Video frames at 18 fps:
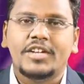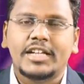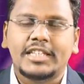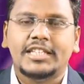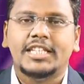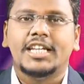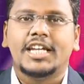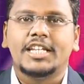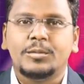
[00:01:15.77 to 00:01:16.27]

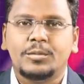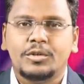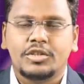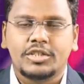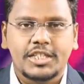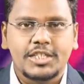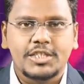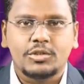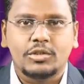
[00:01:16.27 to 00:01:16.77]
వ్యక్తిని
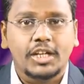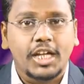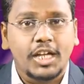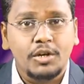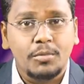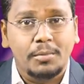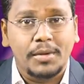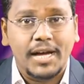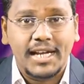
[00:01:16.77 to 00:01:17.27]
అదుపులోకి
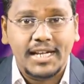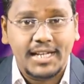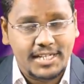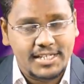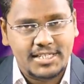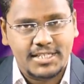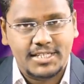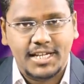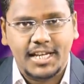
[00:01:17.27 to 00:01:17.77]
తీసుకున్నారు
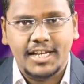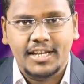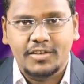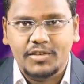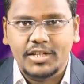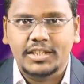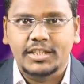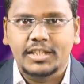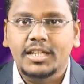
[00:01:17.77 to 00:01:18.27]
బాలకృష్ణ అనే
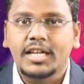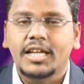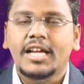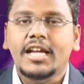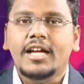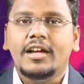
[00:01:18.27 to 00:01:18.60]
వ్యక్తిని